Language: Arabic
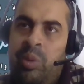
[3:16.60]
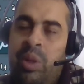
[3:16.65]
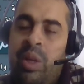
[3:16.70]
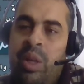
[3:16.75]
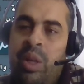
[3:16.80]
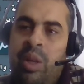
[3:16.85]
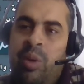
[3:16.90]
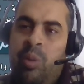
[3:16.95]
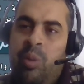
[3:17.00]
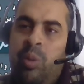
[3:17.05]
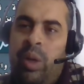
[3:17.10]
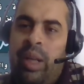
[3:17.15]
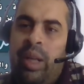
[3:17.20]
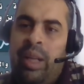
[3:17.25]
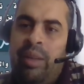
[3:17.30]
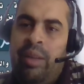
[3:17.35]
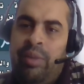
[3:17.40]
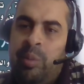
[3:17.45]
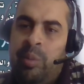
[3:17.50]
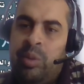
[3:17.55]

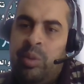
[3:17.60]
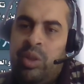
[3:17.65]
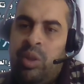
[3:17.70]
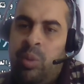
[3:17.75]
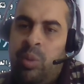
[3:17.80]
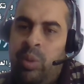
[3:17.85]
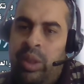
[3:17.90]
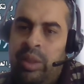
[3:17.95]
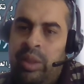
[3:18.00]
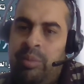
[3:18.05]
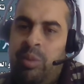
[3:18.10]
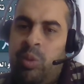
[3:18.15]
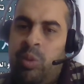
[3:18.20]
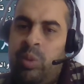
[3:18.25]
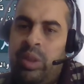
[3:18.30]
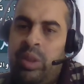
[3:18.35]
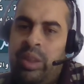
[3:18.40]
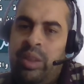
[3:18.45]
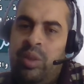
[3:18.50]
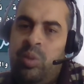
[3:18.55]
والاف المتطوعين
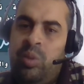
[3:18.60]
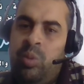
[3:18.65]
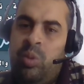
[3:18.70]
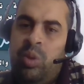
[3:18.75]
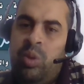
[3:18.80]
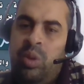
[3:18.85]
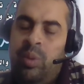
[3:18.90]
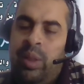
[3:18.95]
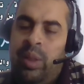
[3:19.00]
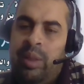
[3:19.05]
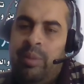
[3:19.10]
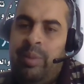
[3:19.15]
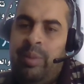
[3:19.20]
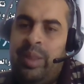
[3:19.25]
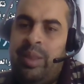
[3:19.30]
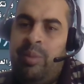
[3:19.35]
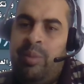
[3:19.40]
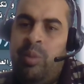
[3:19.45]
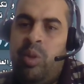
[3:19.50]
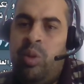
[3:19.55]
موجودين وكل واحد
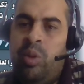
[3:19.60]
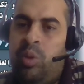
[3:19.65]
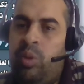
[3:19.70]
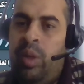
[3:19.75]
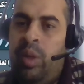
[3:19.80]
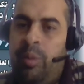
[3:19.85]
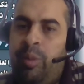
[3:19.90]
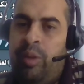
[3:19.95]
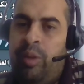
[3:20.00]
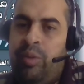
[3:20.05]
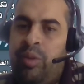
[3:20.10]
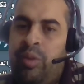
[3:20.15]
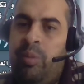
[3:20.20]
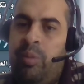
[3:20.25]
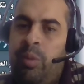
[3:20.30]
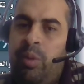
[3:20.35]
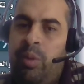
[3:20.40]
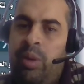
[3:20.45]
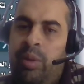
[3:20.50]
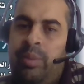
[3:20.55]
مثلا ممكن يكون واحد ما يعرفش
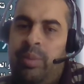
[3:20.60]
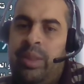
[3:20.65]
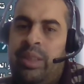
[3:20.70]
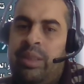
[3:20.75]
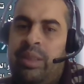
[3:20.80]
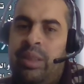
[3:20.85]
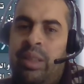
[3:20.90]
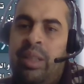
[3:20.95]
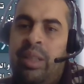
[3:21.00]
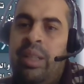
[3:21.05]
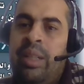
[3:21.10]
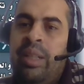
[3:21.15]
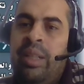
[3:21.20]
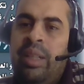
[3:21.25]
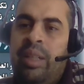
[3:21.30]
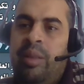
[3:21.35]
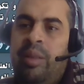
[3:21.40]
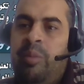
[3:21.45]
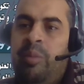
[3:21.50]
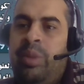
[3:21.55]
البرمجه بس
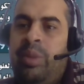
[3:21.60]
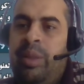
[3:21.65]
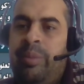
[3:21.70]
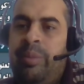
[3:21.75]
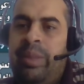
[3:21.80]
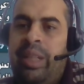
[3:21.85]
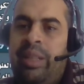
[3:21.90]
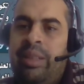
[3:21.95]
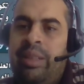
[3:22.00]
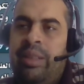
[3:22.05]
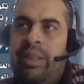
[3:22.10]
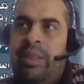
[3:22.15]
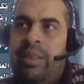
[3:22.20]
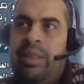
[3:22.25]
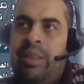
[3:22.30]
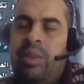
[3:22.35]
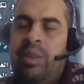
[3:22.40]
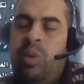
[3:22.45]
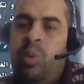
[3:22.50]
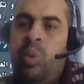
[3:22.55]
بيبدا
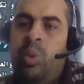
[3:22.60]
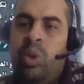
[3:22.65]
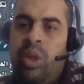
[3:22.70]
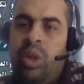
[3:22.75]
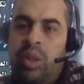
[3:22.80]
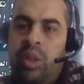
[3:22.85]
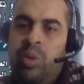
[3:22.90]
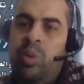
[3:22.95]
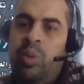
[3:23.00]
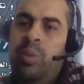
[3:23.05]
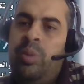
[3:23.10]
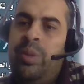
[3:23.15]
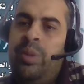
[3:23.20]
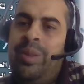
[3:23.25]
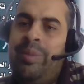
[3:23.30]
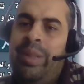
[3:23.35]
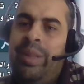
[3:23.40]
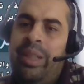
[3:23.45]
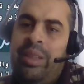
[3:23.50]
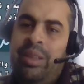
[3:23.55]
يقول رايه
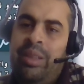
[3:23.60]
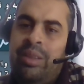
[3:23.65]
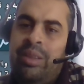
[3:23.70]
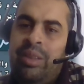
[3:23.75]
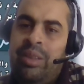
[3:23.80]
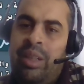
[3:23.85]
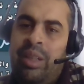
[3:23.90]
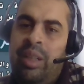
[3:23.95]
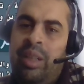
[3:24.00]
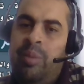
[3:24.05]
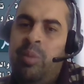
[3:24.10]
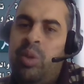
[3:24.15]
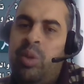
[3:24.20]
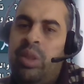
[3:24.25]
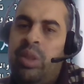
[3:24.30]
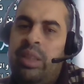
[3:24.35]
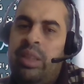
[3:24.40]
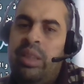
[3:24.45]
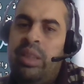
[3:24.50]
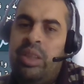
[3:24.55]
بيبدا يقترح
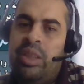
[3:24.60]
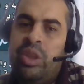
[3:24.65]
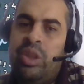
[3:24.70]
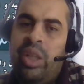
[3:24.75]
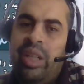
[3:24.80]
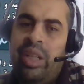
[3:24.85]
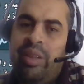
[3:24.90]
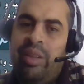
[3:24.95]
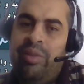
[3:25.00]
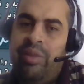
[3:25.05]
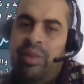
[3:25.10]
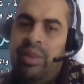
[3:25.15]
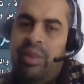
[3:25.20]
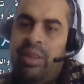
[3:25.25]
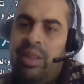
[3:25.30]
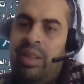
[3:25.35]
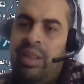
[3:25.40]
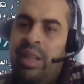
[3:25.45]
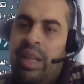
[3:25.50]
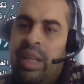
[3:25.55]
ممكن يشارك
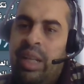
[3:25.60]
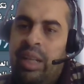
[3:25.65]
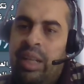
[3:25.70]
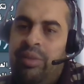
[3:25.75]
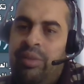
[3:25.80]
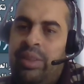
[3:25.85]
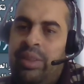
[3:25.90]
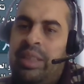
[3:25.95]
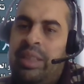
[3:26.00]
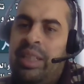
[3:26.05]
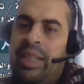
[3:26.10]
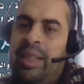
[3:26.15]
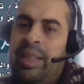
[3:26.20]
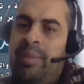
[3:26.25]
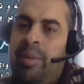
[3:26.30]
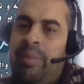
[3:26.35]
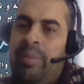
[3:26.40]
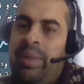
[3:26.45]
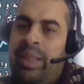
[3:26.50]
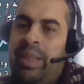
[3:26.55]
في في الترجمه
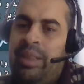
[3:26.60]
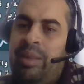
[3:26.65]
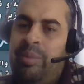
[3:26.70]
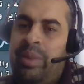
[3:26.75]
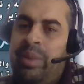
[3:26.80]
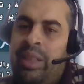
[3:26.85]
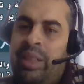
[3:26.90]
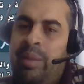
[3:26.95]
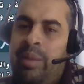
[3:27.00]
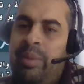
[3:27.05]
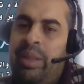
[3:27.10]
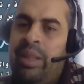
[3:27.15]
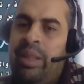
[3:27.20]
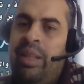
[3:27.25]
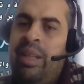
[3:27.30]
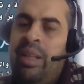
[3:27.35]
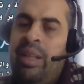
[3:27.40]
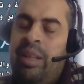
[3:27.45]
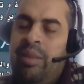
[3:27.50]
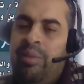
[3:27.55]
بتاعه البرنامج
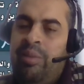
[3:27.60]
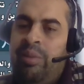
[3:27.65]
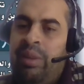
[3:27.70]
ف